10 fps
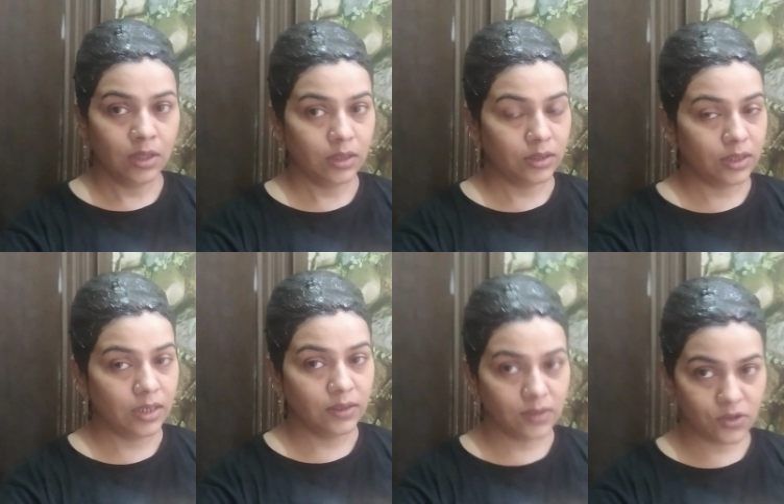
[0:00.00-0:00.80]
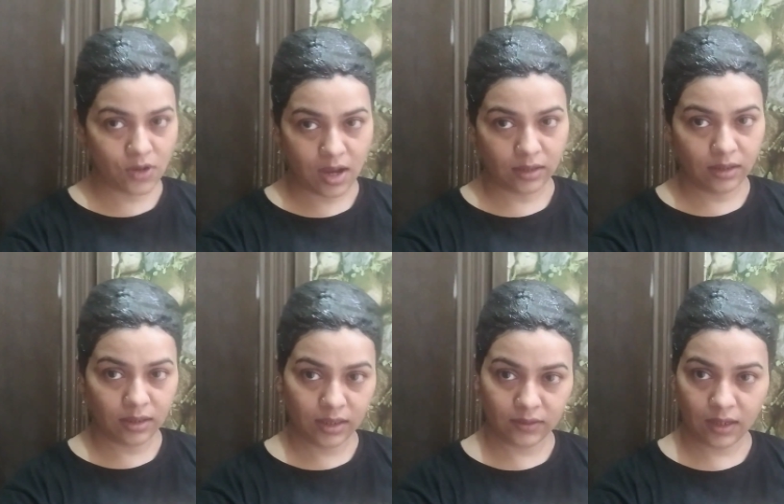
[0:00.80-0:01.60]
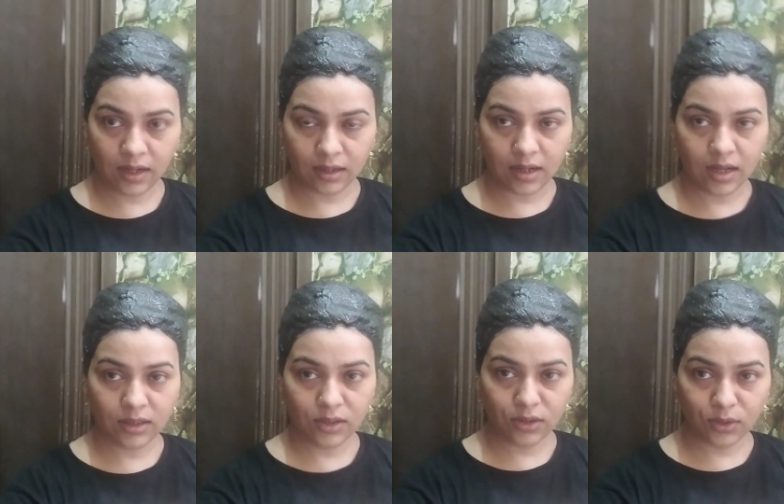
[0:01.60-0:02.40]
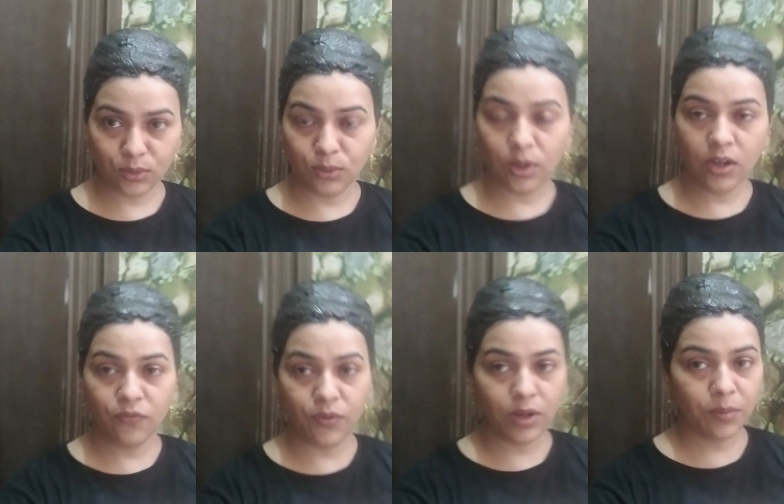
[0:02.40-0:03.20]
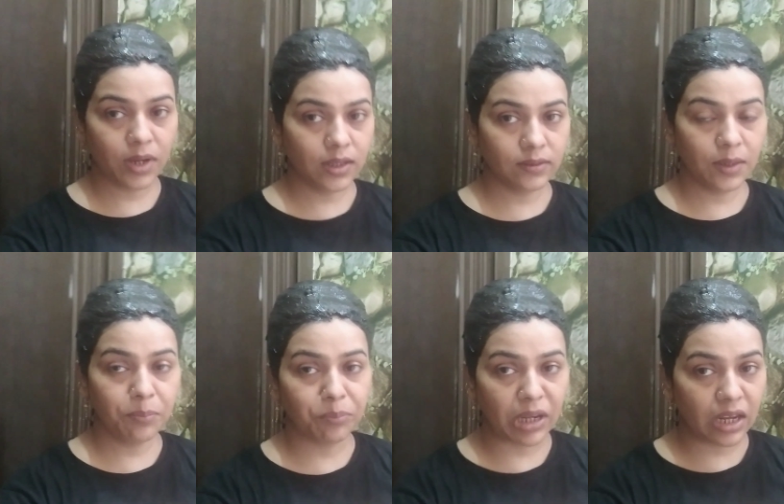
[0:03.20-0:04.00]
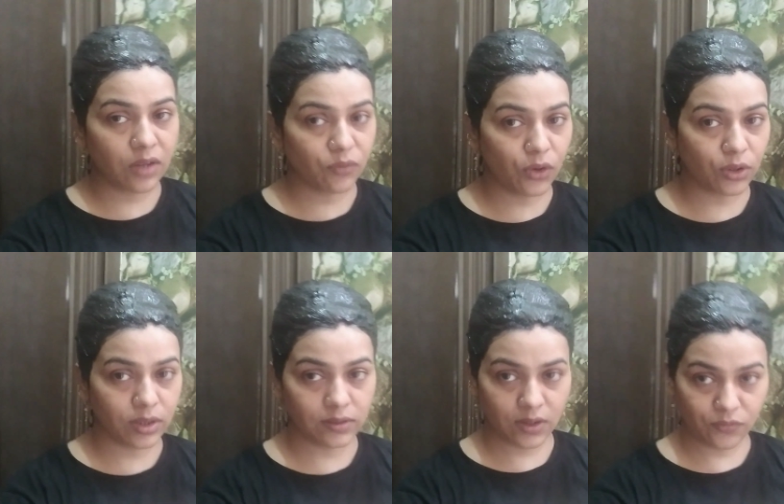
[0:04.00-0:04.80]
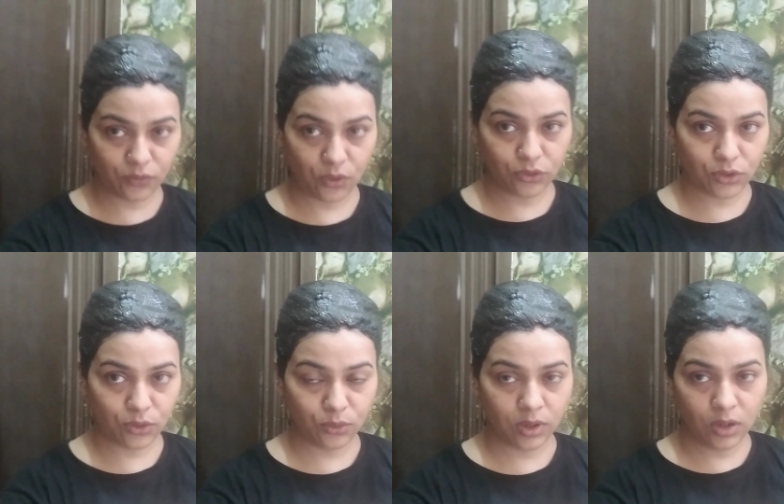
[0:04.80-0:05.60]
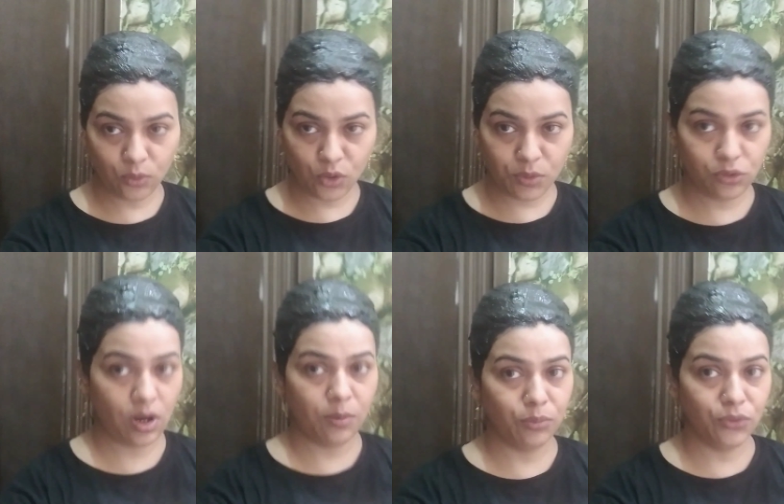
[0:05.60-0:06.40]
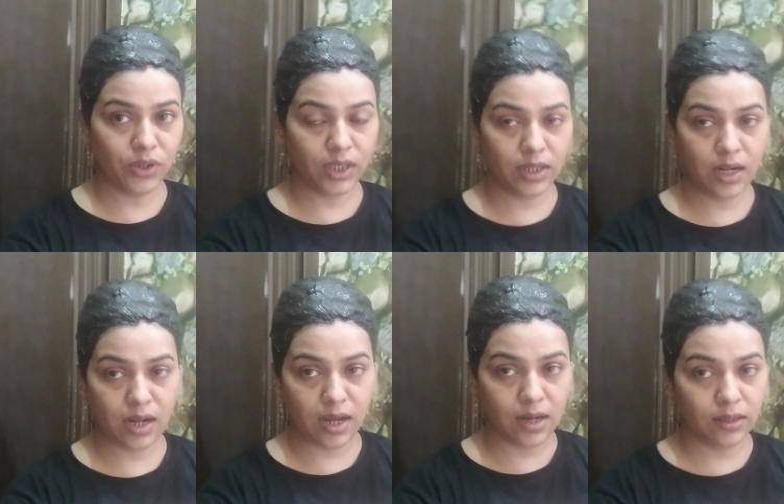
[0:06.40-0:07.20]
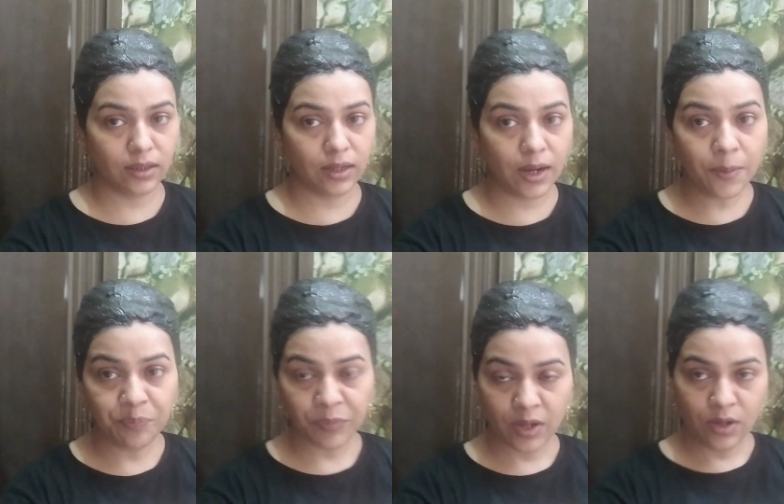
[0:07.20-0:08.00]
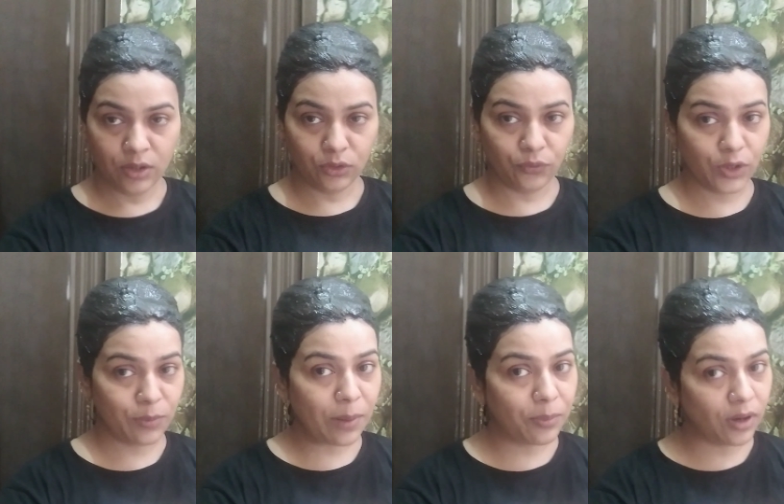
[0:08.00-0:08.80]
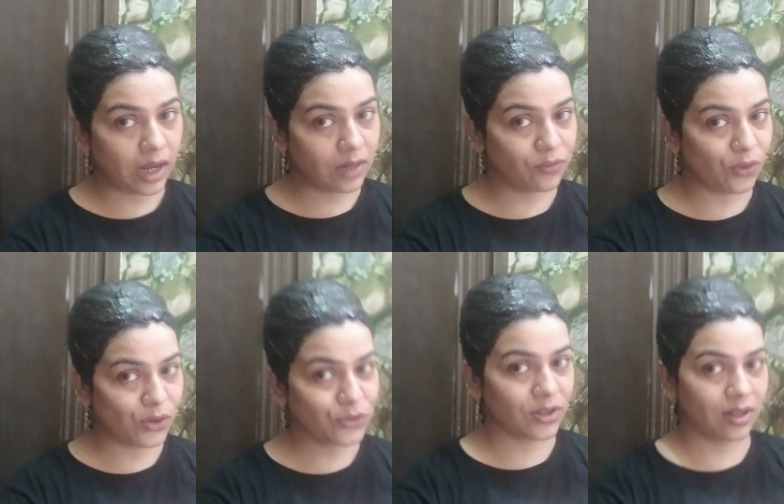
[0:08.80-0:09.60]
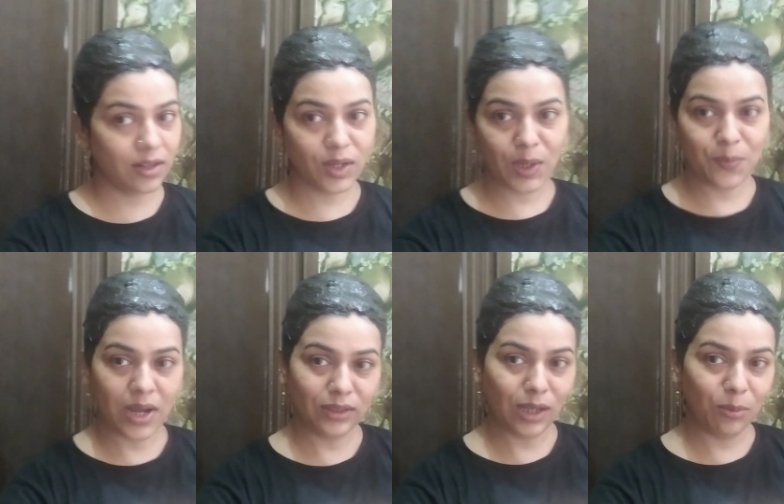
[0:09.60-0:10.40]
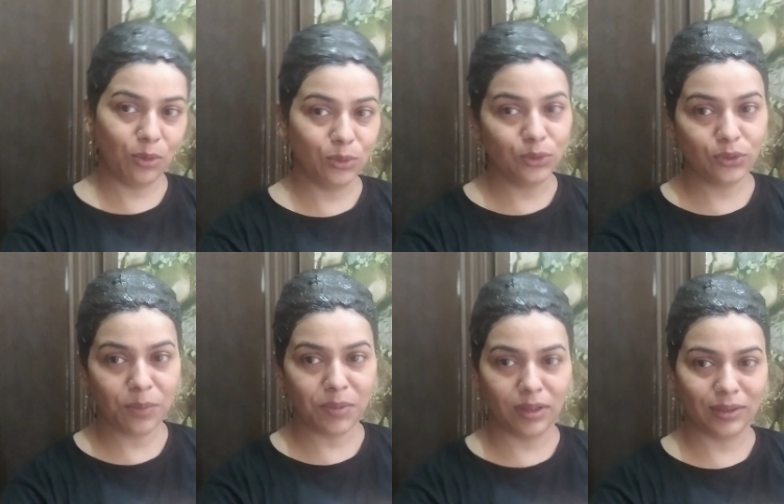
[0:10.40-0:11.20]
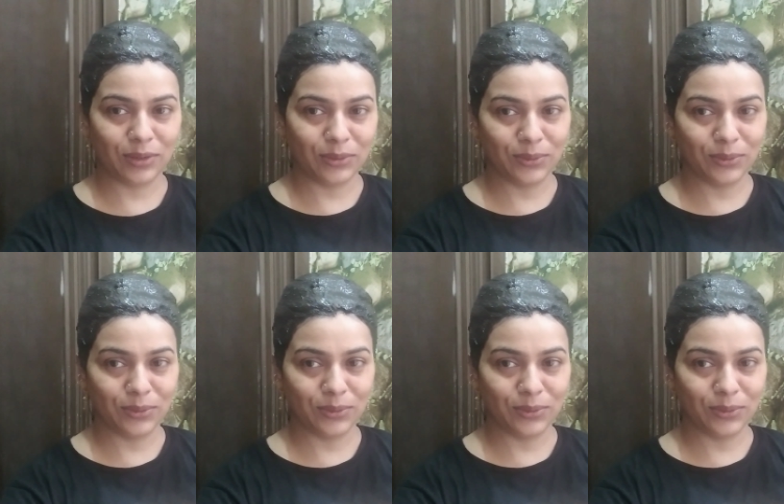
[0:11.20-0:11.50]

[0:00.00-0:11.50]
तीन से चार घंटे से लगा कर रखूँगी फिर मैं इसे प्लेन वाटर से वॉश करूँगी कोई भी शैम्पू वगैरह नहीं करना है तो फिर मैं बाल वॉश करने के बाद आप लोगों से मिलती हूँ